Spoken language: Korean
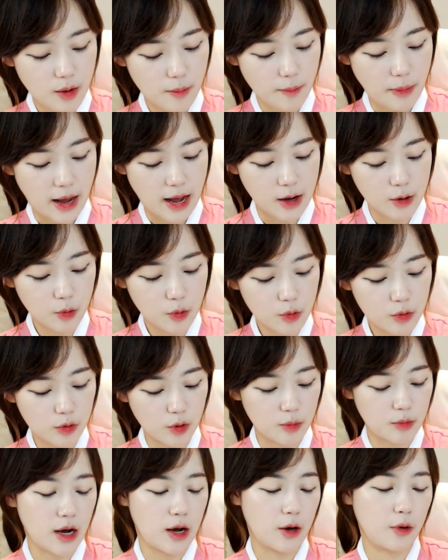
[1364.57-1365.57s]
반공을
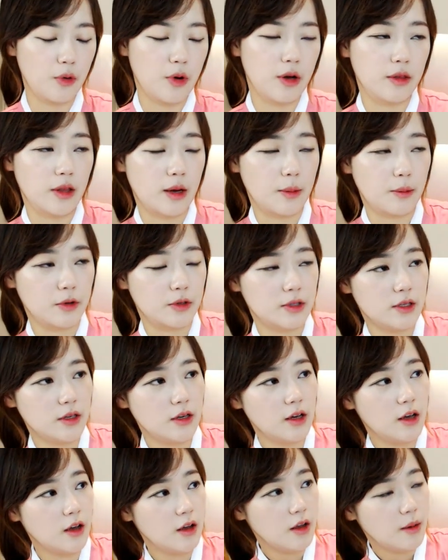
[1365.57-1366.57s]
너무 강요한 나머지
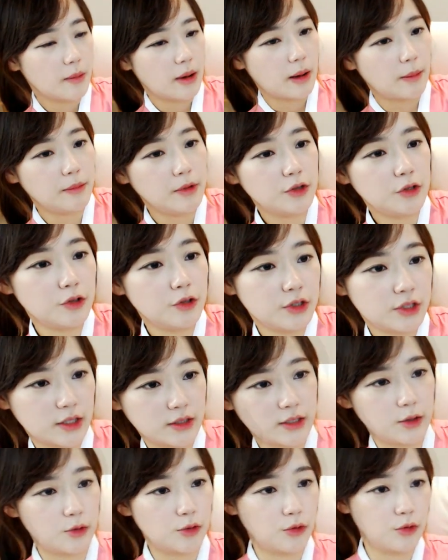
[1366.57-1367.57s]
반민특위
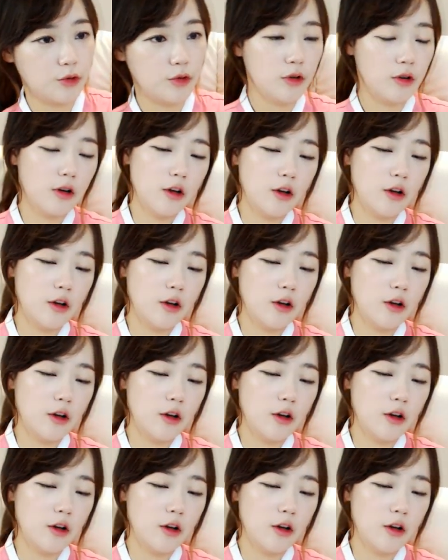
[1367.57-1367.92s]
자체도